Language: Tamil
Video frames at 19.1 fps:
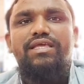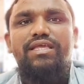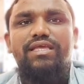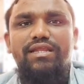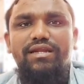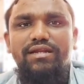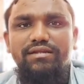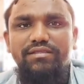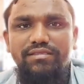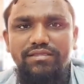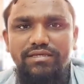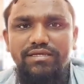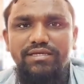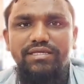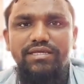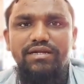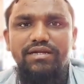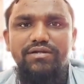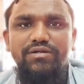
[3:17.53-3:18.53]
இரண்டு
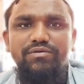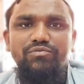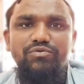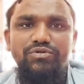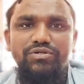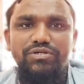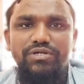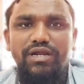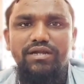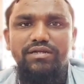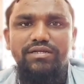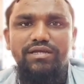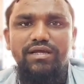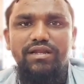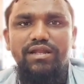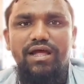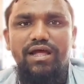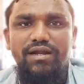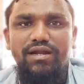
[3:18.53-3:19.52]
இரண்டு மூன்று
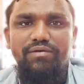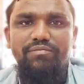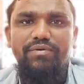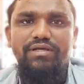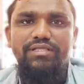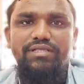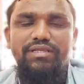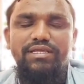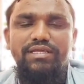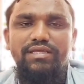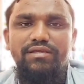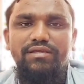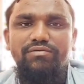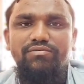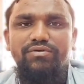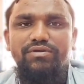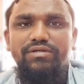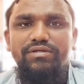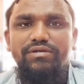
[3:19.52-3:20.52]
நாட்கள் ஆன மாதிரி
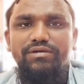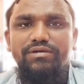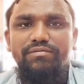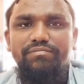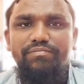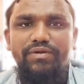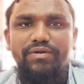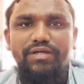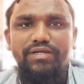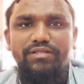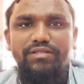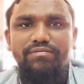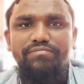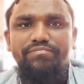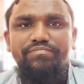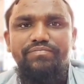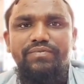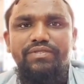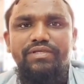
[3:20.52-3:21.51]
ஒரு
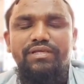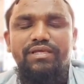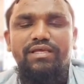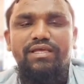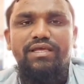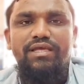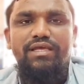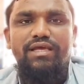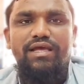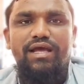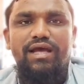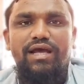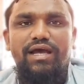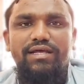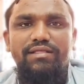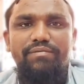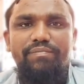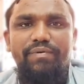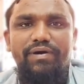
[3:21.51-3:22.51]
பிரேதம்
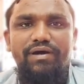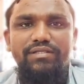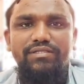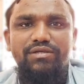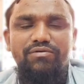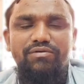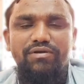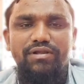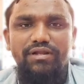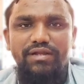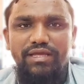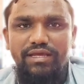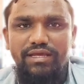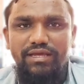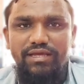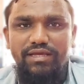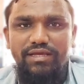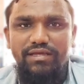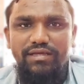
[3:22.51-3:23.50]
அதை பார்த்த உடனே
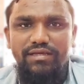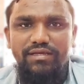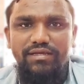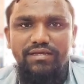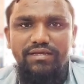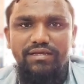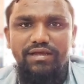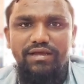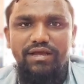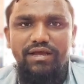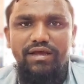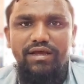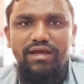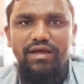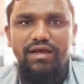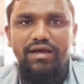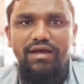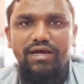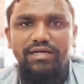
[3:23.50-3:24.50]

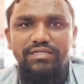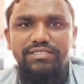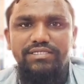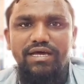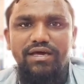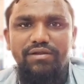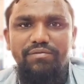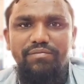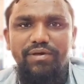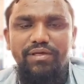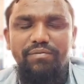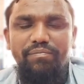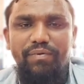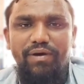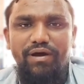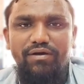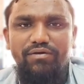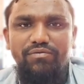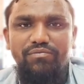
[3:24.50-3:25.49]
அஞ்சாறு பேர்
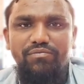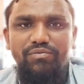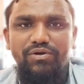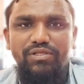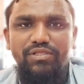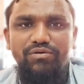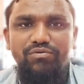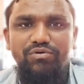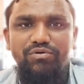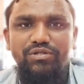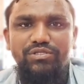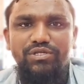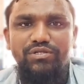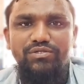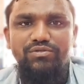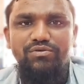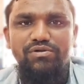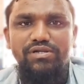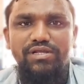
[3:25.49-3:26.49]
பார்க்கும் பொழுது
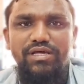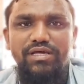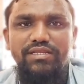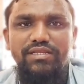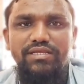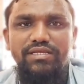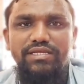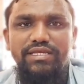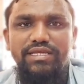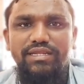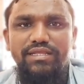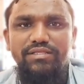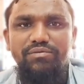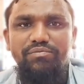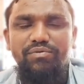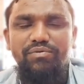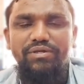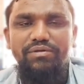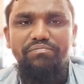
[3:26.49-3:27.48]
ஒருத்தர் சொல்கிறாரு
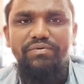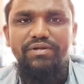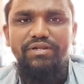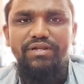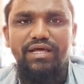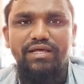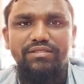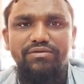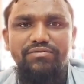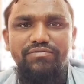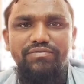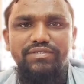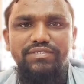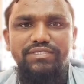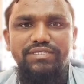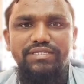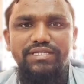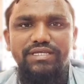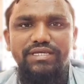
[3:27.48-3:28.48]
இறந்து போய் இப்படி நாத்தம்
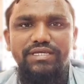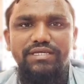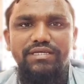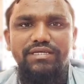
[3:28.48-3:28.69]
வீசுது